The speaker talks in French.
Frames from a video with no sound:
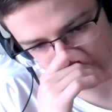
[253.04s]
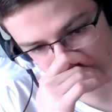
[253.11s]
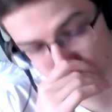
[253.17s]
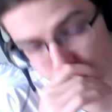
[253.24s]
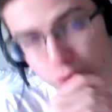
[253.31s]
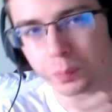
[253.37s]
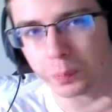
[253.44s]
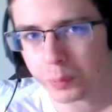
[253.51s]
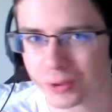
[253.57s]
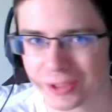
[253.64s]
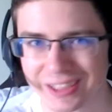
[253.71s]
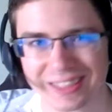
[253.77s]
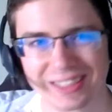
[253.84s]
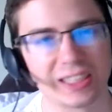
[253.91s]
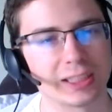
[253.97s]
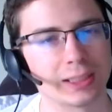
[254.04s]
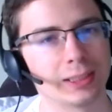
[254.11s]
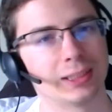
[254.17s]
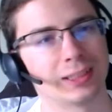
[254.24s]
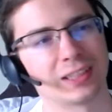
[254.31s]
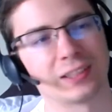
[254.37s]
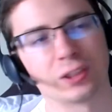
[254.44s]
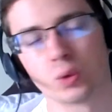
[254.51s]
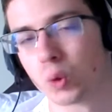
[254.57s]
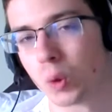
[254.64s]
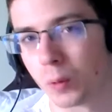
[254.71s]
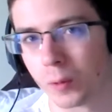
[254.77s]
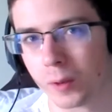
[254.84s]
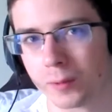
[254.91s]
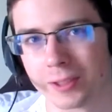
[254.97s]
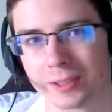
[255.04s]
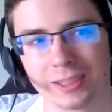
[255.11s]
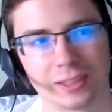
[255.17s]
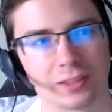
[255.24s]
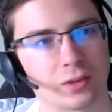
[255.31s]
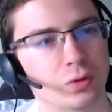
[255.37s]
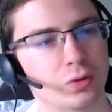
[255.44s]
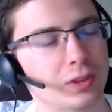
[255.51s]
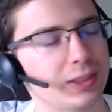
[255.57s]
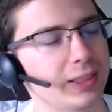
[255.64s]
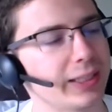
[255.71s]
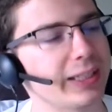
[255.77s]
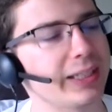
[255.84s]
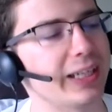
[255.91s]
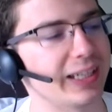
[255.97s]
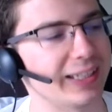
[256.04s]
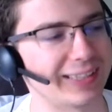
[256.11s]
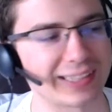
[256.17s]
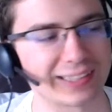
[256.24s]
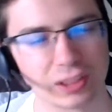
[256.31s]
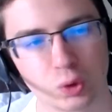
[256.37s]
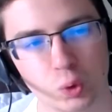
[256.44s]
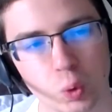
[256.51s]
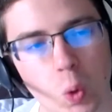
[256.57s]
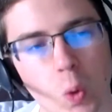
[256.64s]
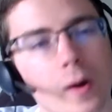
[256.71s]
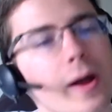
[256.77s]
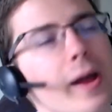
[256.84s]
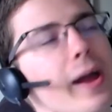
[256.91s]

dans une petite série. Et ça c'est toujours problématique. Quand une série est assez courte